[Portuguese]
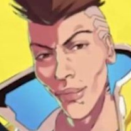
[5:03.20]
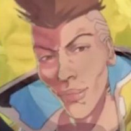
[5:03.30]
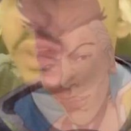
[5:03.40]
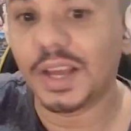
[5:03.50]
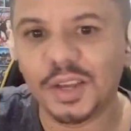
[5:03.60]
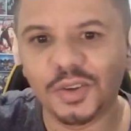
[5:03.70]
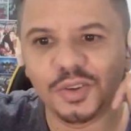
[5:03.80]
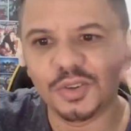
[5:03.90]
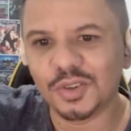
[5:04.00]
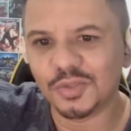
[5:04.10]
Vamos lá, eu,
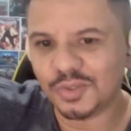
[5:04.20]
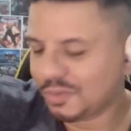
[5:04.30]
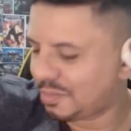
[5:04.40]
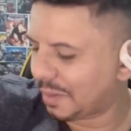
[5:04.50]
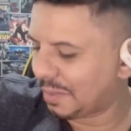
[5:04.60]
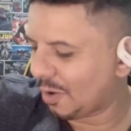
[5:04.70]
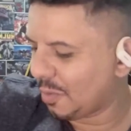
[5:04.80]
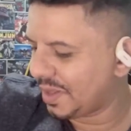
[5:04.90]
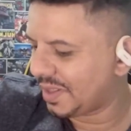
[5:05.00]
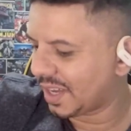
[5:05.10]
eu, eu para
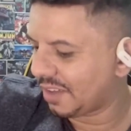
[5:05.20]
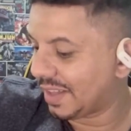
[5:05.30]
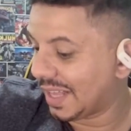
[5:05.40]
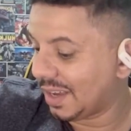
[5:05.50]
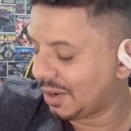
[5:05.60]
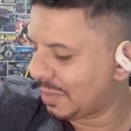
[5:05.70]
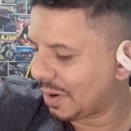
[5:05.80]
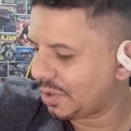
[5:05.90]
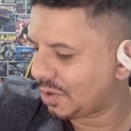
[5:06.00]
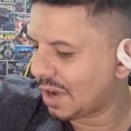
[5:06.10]
começar aqui a falar, é
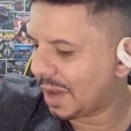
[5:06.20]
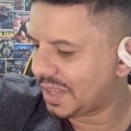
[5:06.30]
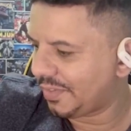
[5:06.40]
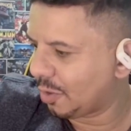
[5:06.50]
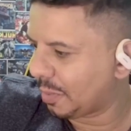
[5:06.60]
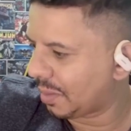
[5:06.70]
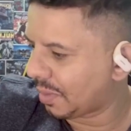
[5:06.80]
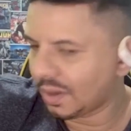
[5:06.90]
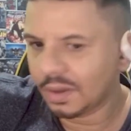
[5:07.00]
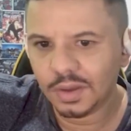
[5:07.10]
uma coisa que o Gabi até falou para
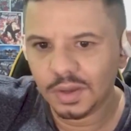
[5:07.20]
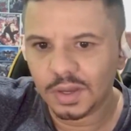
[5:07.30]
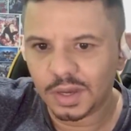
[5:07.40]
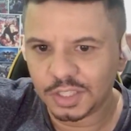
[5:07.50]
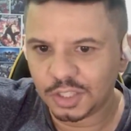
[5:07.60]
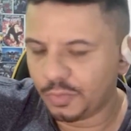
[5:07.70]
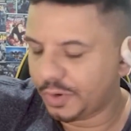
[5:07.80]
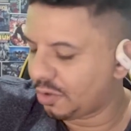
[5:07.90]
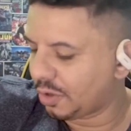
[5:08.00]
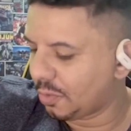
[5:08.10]
mim, a gente
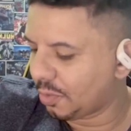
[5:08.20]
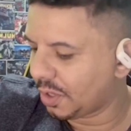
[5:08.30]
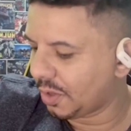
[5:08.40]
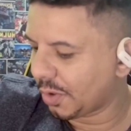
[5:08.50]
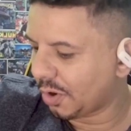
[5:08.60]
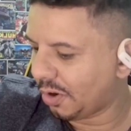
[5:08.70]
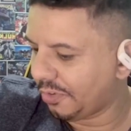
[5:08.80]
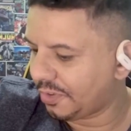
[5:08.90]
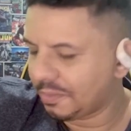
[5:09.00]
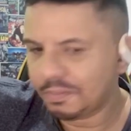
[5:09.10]
conversou aqui um pouquinho em
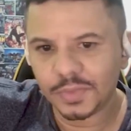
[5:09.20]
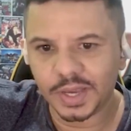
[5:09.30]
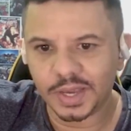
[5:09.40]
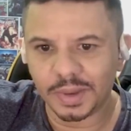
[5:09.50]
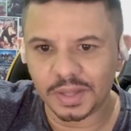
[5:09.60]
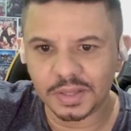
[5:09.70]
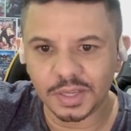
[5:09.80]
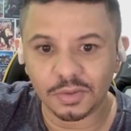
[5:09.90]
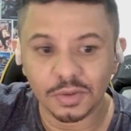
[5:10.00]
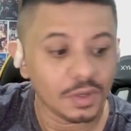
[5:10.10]
off, é, mais
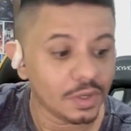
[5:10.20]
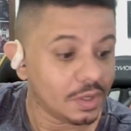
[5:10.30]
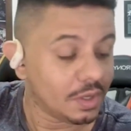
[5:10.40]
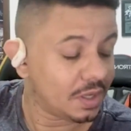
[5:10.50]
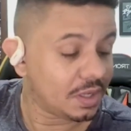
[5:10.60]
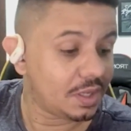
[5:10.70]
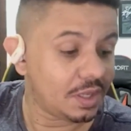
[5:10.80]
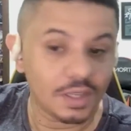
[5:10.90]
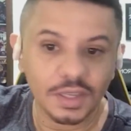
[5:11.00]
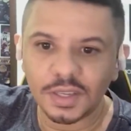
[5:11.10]
cedo,
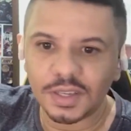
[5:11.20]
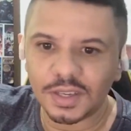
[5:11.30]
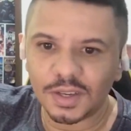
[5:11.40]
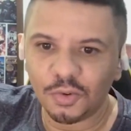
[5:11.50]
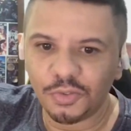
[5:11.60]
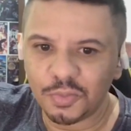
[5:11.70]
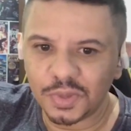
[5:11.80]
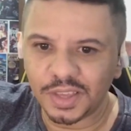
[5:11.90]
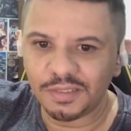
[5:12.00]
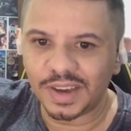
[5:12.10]
que o filme
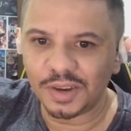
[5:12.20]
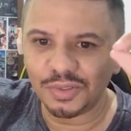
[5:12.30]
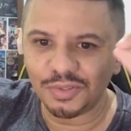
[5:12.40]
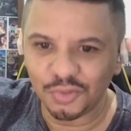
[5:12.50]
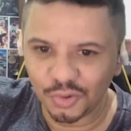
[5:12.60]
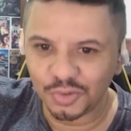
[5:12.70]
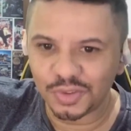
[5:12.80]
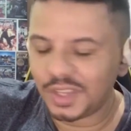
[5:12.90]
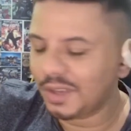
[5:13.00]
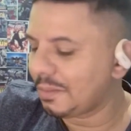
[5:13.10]
tem vários furos
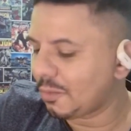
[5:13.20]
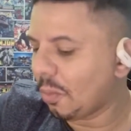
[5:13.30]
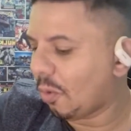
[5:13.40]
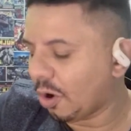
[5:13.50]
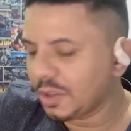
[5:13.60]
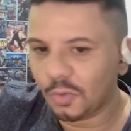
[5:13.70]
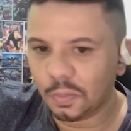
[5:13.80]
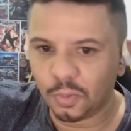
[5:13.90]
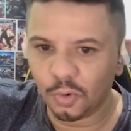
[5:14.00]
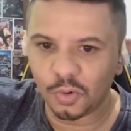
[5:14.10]
que incomodam
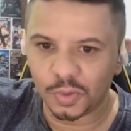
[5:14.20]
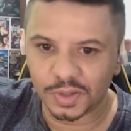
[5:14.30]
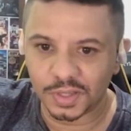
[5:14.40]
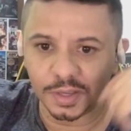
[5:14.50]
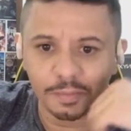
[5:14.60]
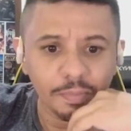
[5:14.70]
um pouco, assim.